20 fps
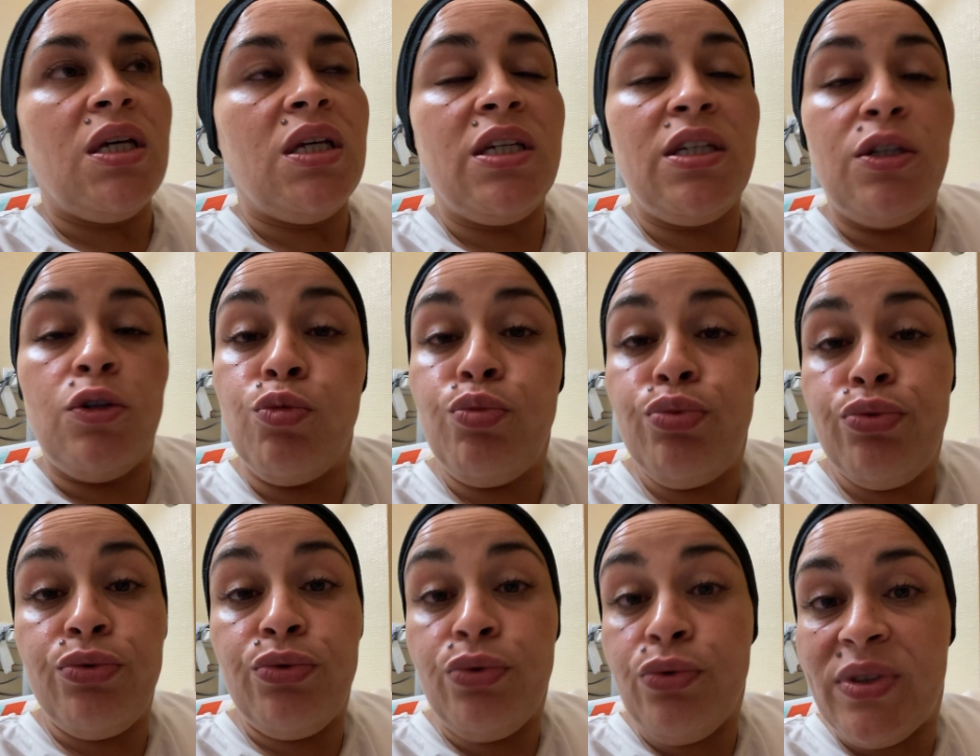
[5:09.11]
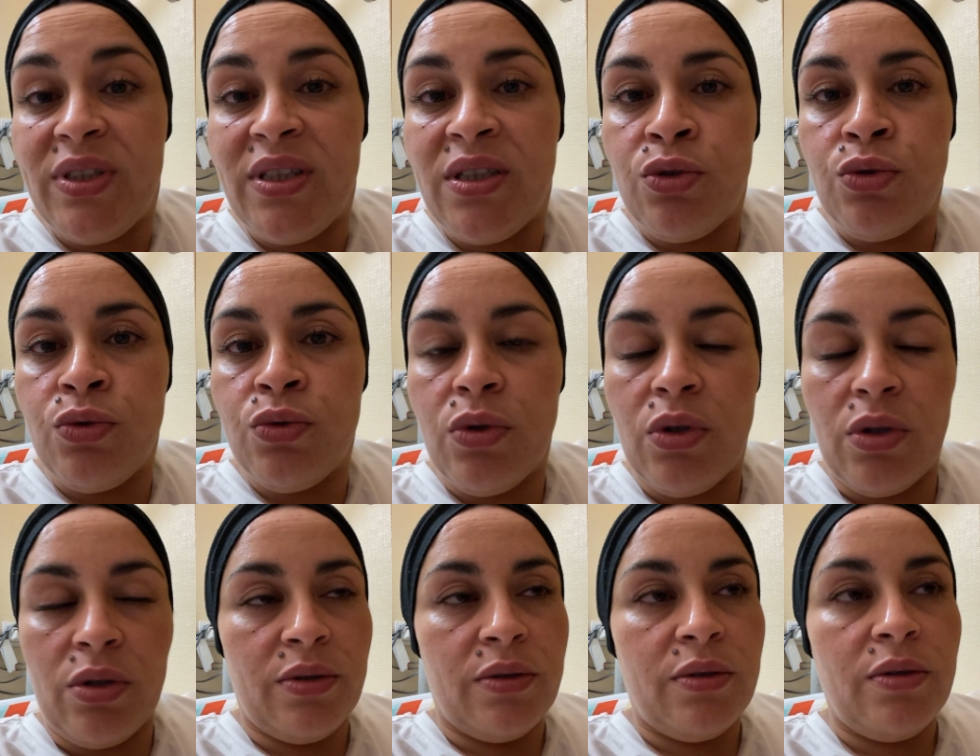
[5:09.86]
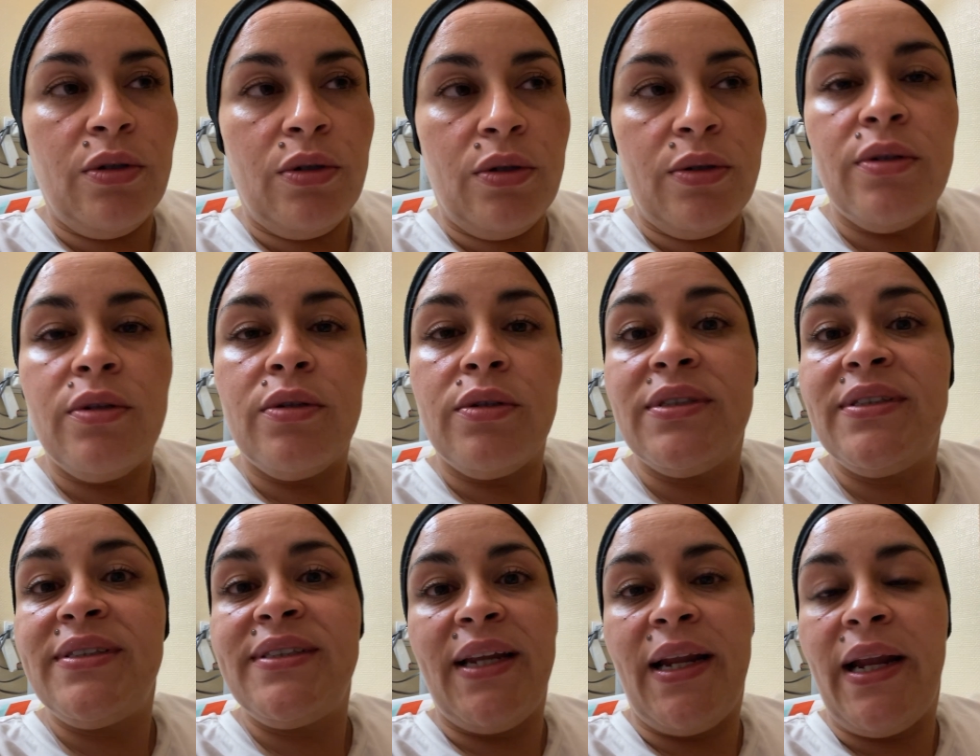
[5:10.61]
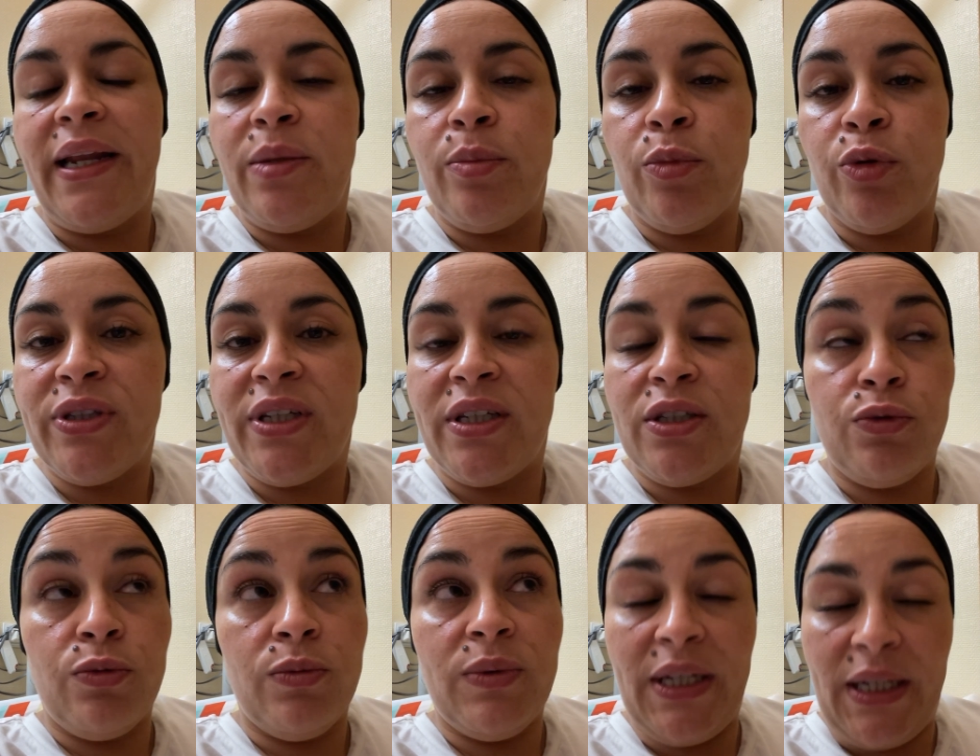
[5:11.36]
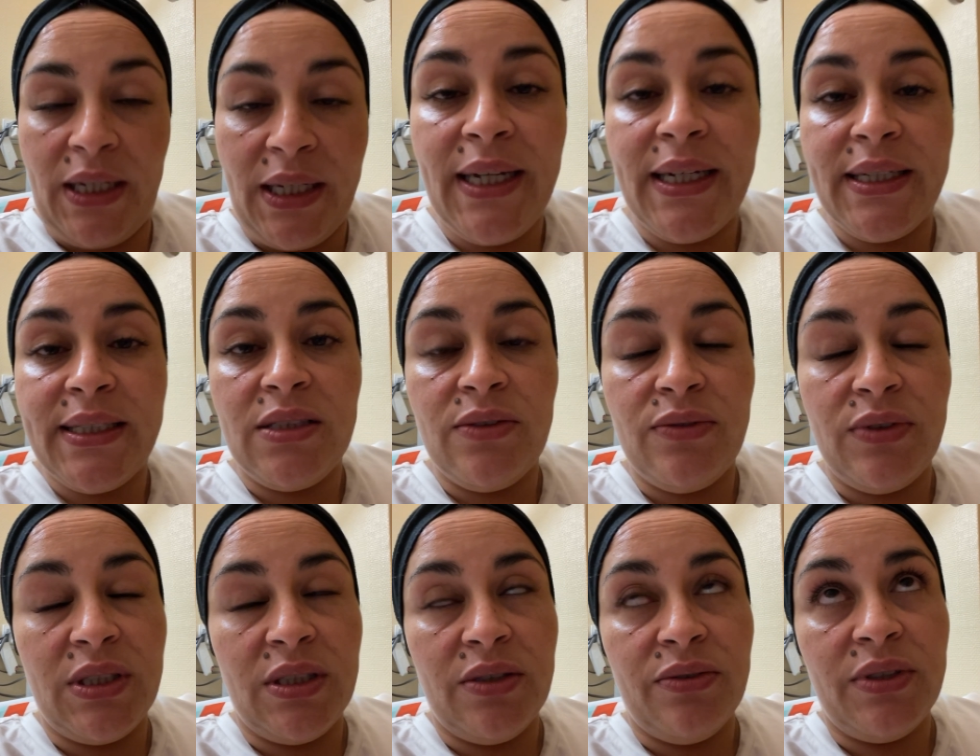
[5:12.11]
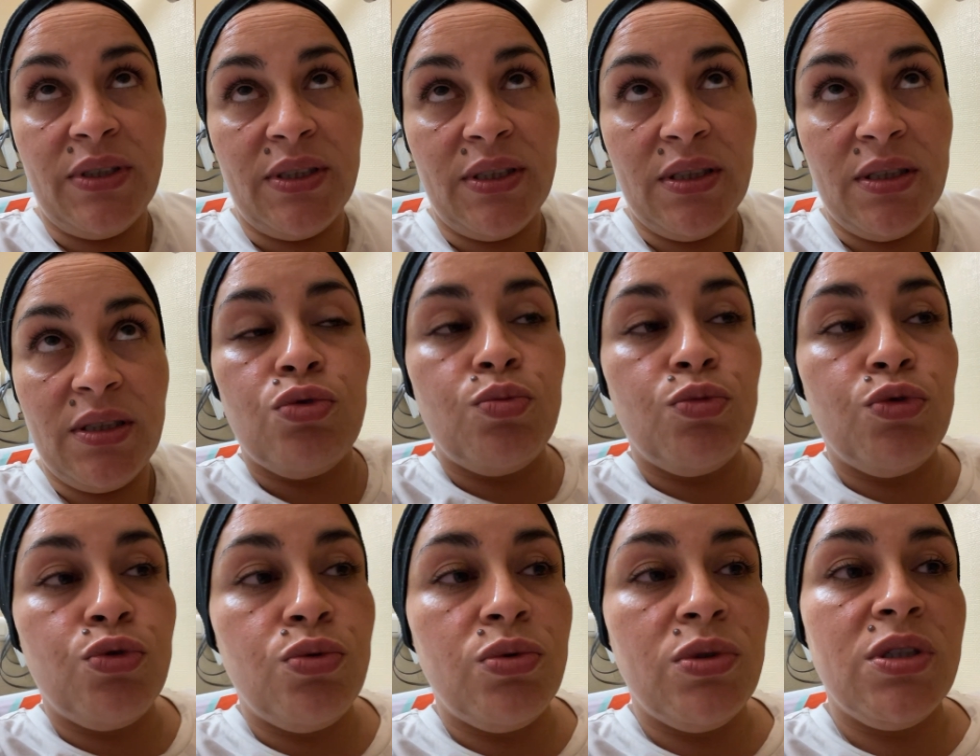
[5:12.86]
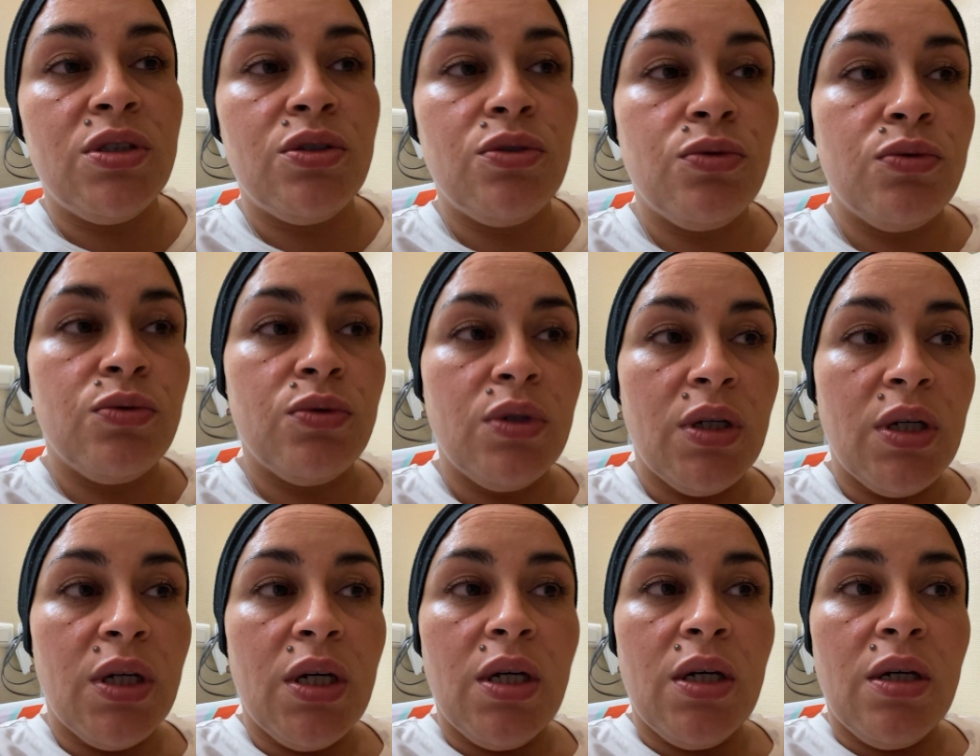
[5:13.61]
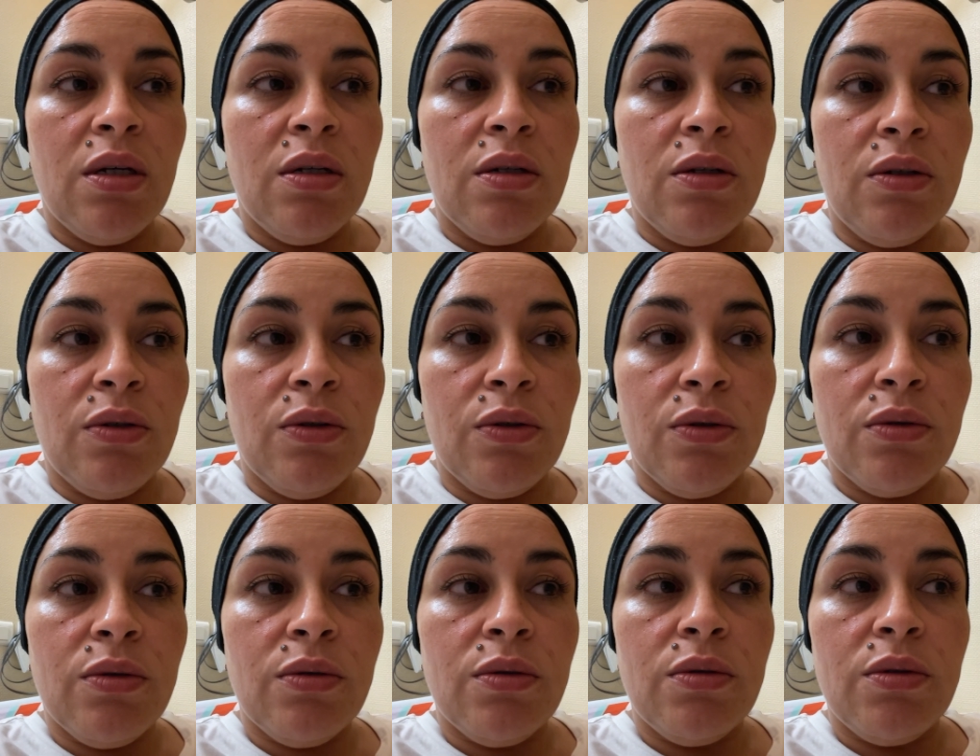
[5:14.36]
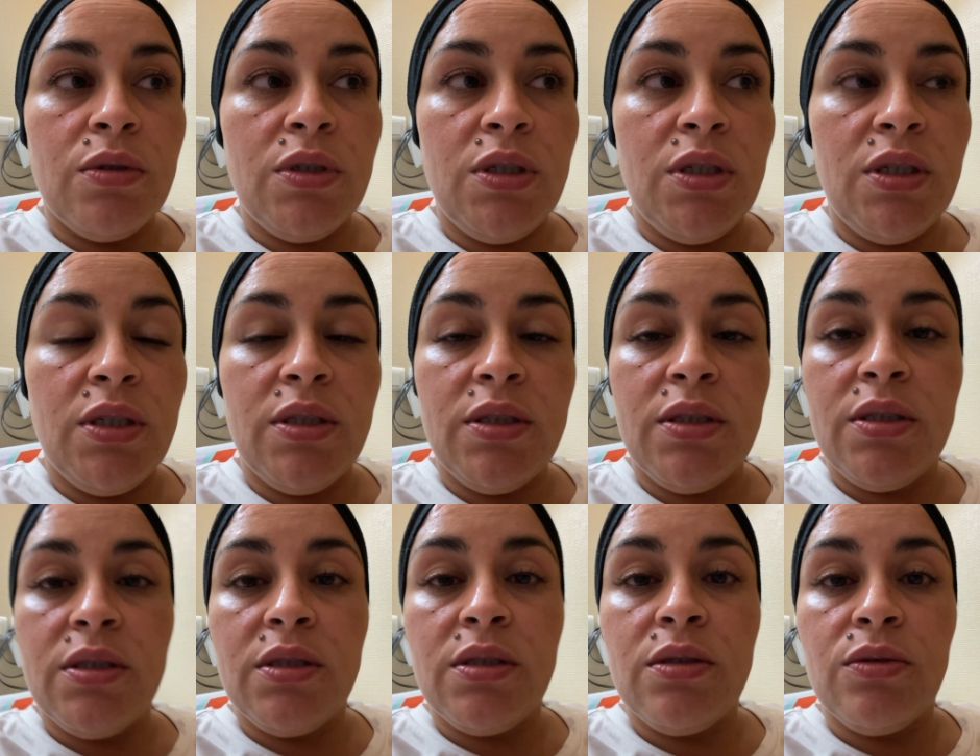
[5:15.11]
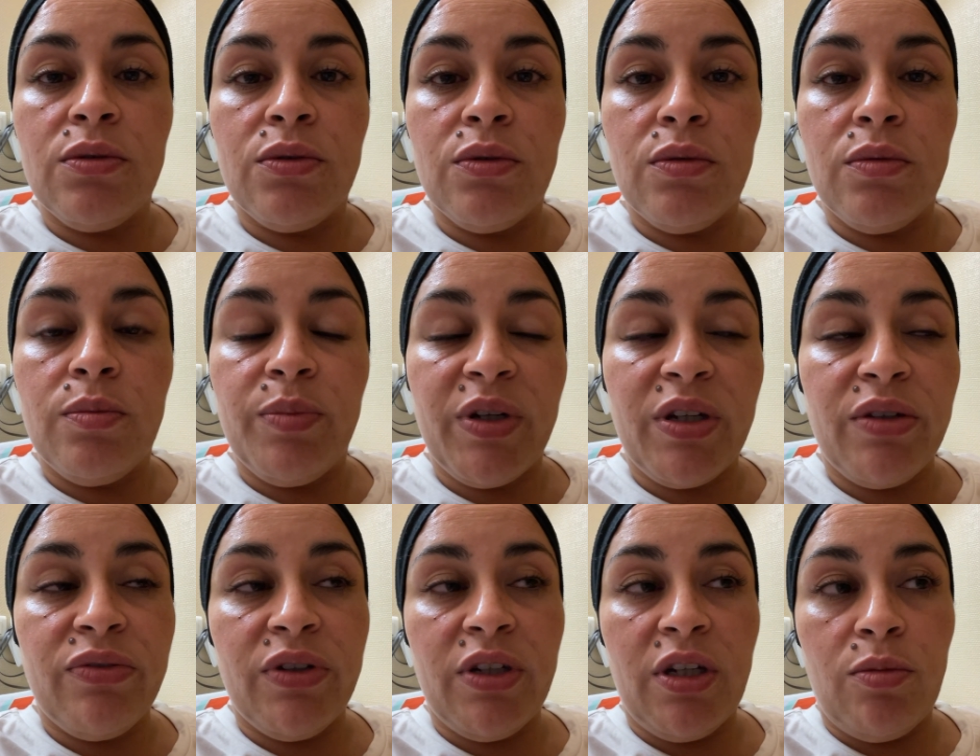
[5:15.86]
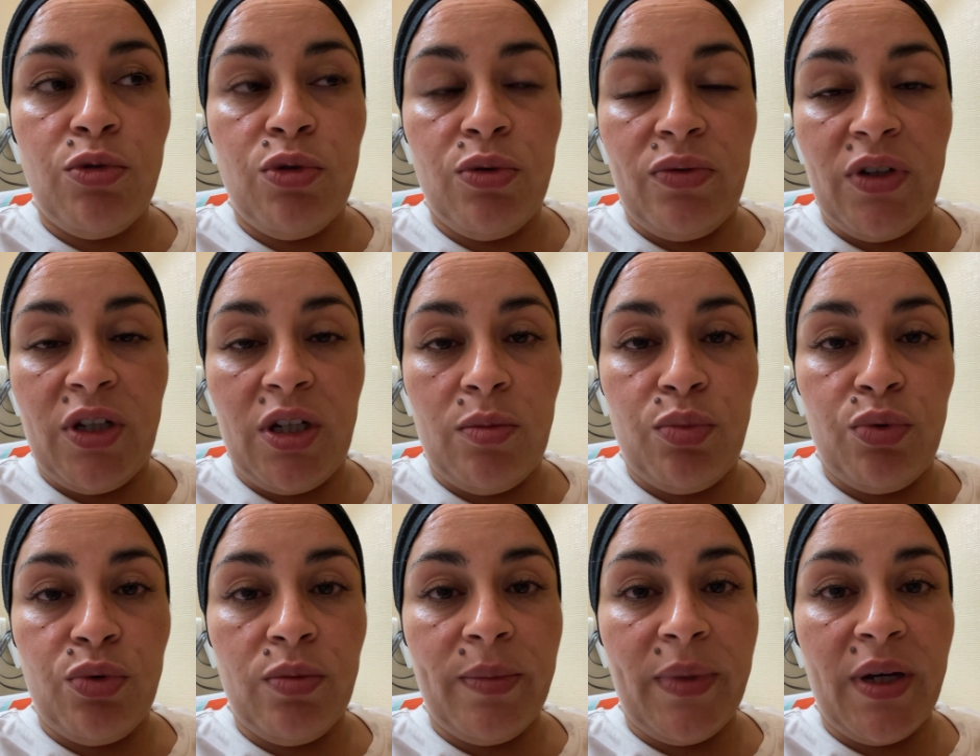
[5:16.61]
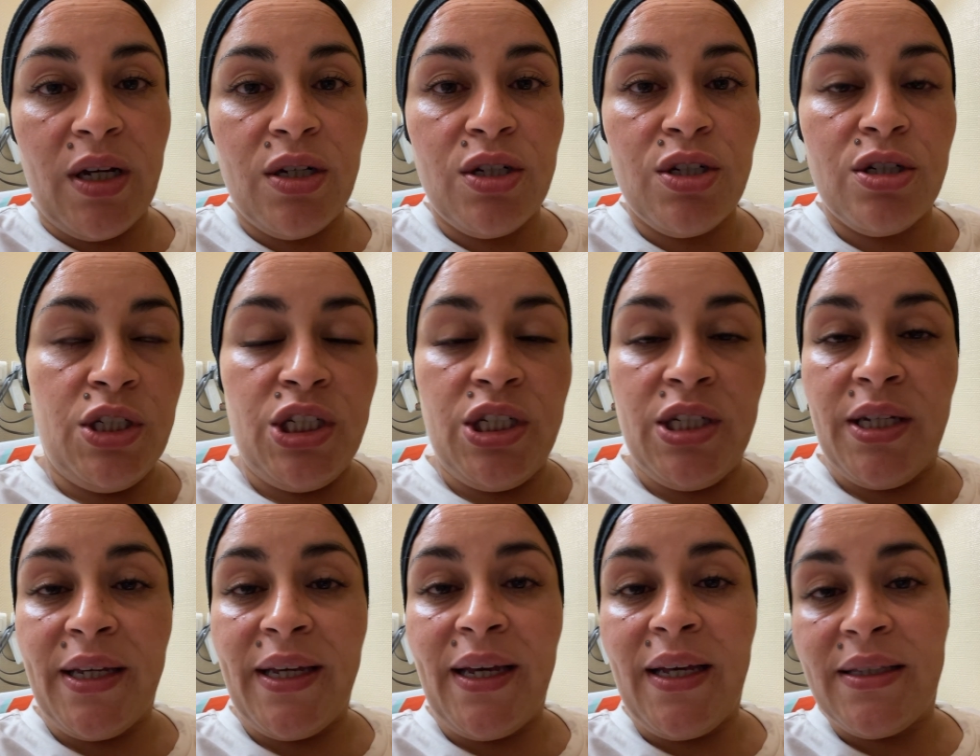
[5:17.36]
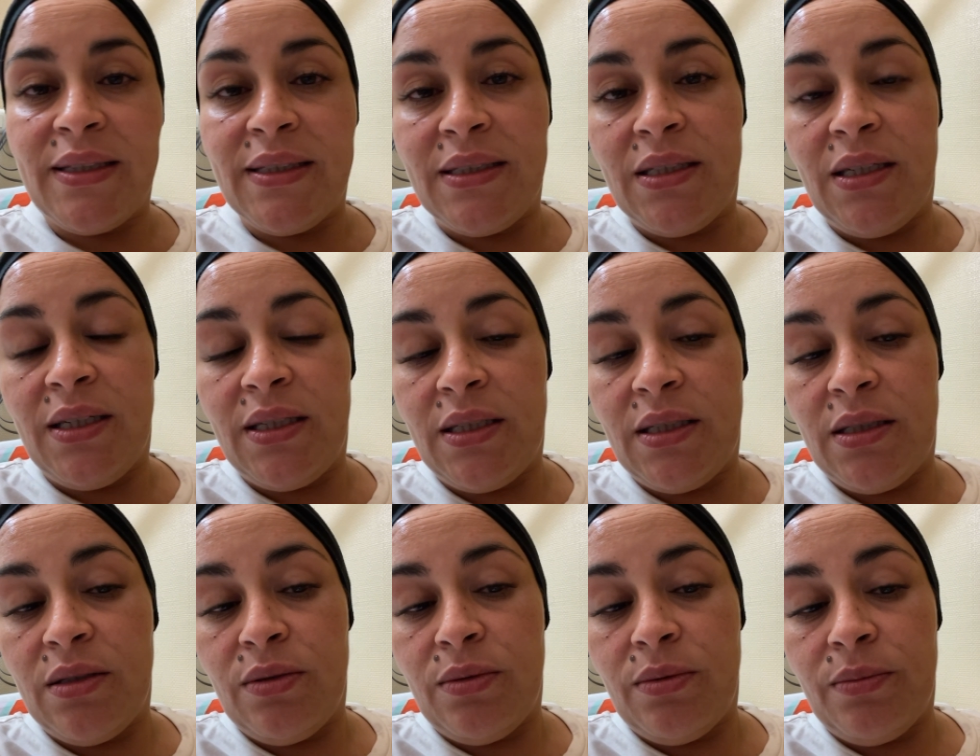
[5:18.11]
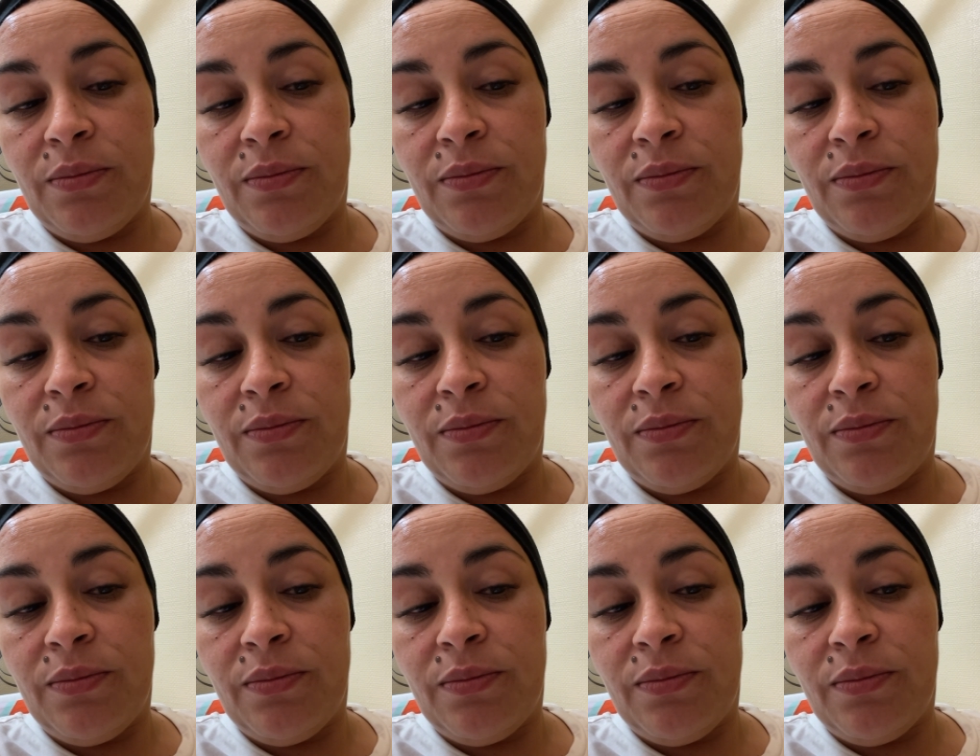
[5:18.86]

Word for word: et le but du séjour, euh, c'est l'alimentation et l'activité physique. Je me suis dit que euh, il était euh, préférable de faire un peu de marche. J'ai regardé les,